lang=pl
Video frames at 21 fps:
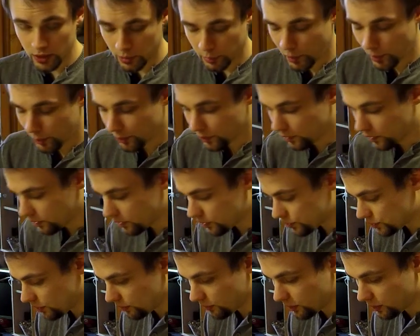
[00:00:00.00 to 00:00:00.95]
papier
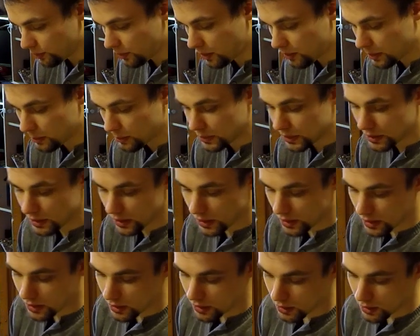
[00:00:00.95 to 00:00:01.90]
ryżowy, mamy
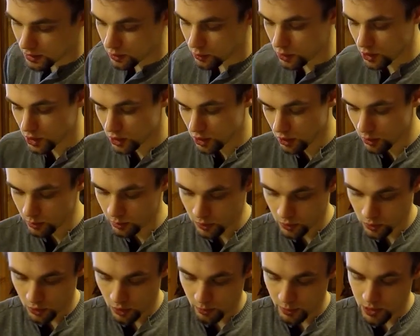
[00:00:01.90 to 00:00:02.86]
miskę z łyżką,
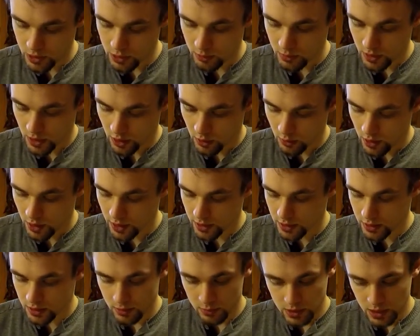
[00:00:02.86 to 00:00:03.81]
którą będziemy nakładać
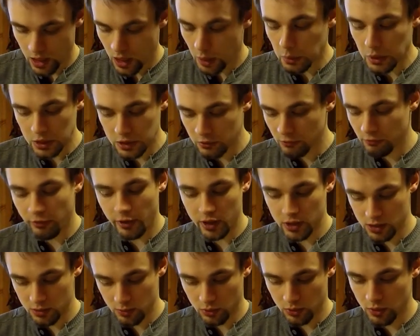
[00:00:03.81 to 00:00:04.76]
z tym całym naszym
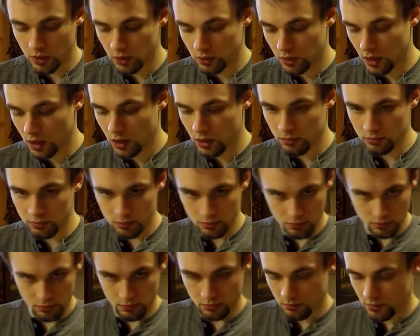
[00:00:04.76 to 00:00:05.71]
farszem, który tutaj
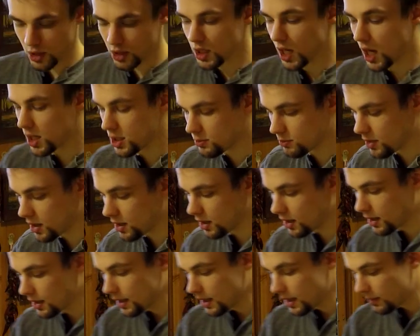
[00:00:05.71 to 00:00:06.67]
mieszaliśmy.
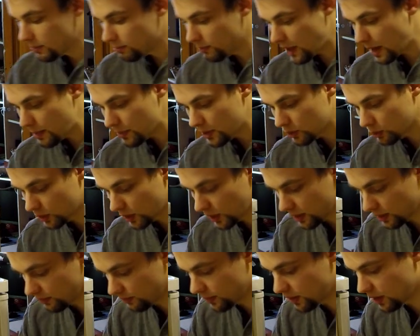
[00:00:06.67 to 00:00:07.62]
Mamy tutaj,
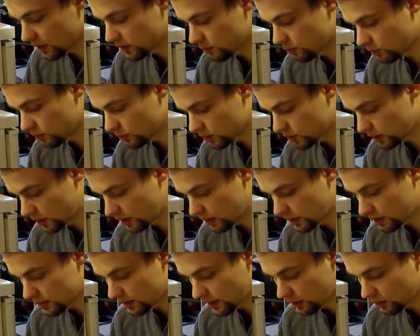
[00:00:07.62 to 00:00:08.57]
nie widać może,
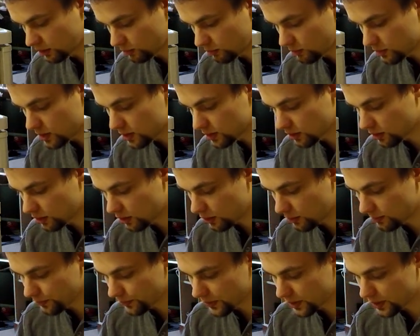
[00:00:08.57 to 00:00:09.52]
za tą
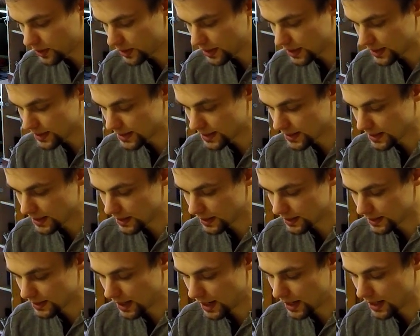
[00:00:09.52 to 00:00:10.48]
miską jest
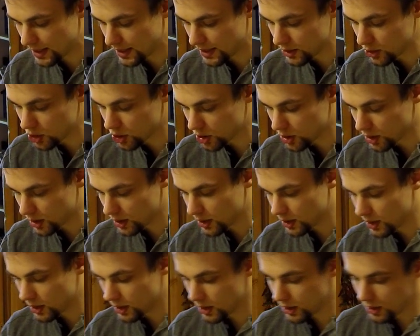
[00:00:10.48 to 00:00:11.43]
talerz,
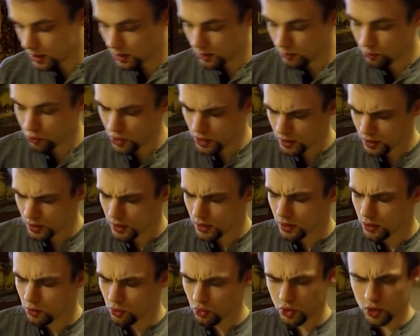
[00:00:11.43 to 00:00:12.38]
yy,
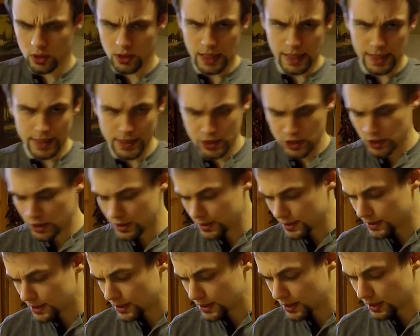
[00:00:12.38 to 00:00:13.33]
płytki duży talerz
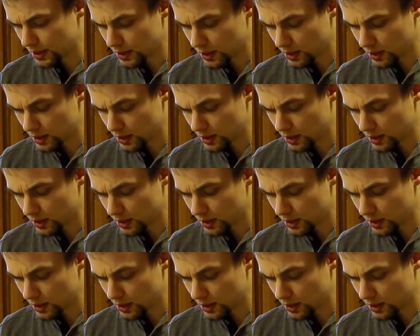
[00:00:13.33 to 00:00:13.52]
z